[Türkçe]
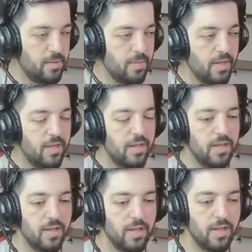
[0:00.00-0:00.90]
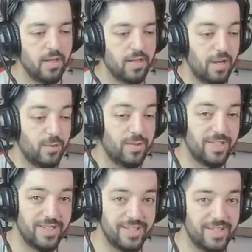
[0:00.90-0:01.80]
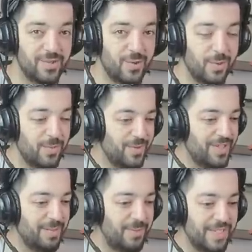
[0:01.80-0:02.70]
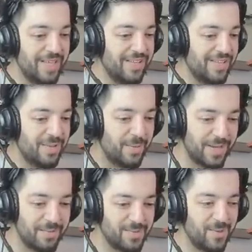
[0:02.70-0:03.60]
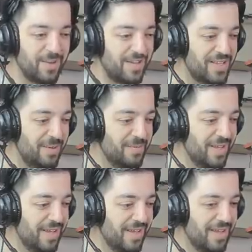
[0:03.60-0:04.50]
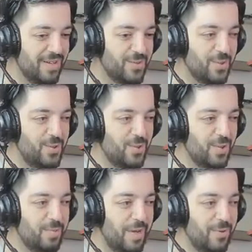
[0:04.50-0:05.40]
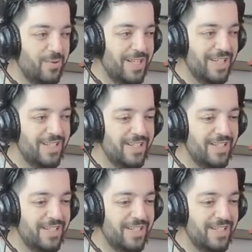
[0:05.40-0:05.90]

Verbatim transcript: Dediğim gibi e, Kar 98'de skop yok ya. Bu challenge'da baya bir zorlanacağım. Çünkü ben